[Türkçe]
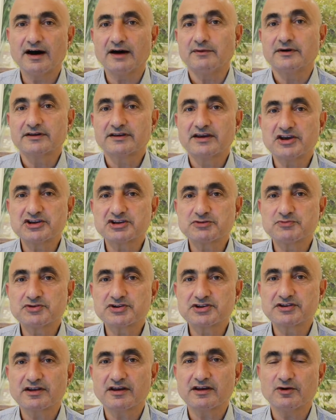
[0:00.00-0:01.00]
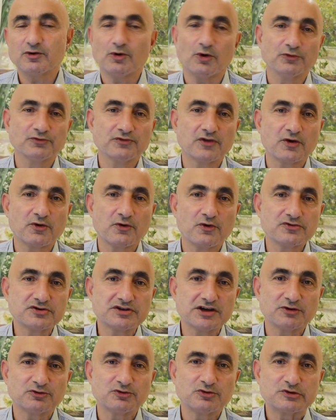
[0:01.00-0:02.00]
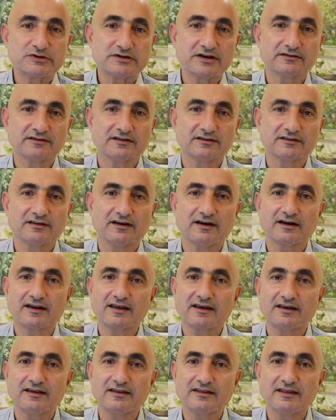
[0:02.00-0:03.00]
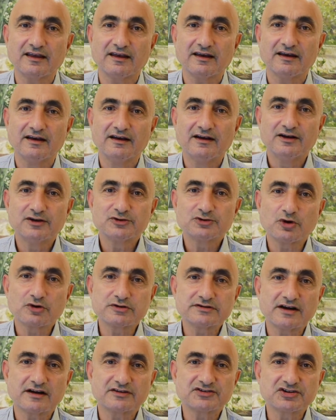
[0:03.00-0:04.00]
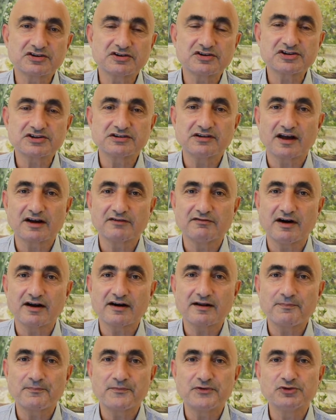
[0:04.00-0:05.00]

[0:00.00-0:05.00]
Ama geçmişte ondan önce TÜSİAD'ın tarihinde çok sert çıkışlar var.